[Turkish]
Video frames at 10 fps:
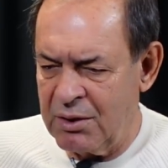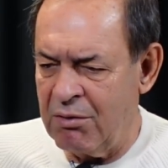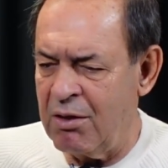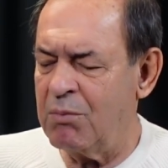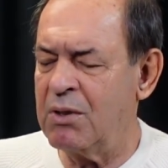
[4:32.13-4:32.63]

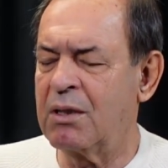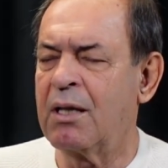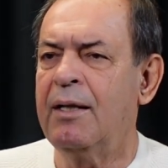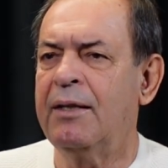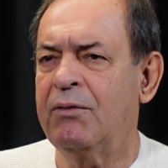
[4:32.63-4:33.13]
devamlılık
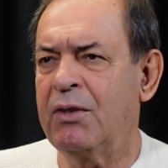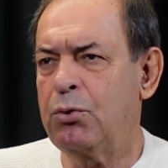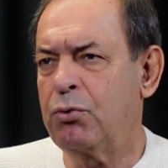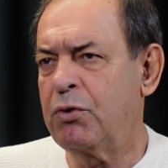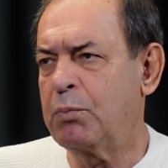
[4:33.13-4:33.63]
ve
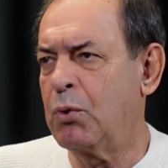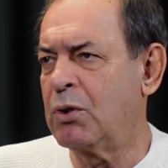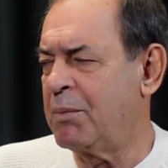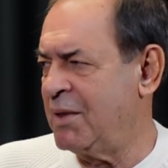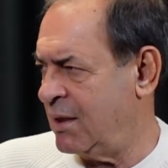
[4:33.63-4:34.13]
Türk
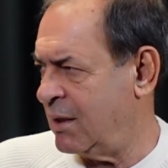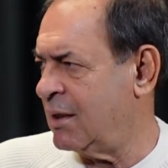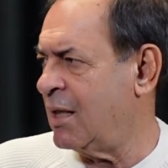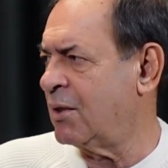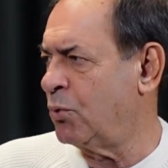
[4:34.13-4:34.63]
futbolunda bir
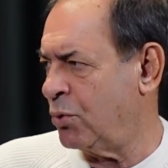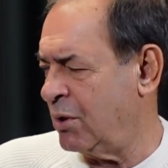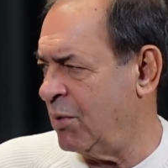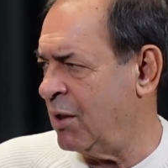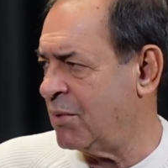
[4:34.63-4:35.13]
istikrar
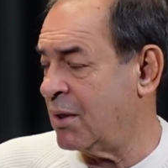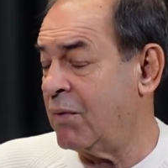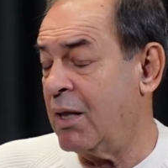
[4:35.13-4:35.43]
düşünebilir misiniz?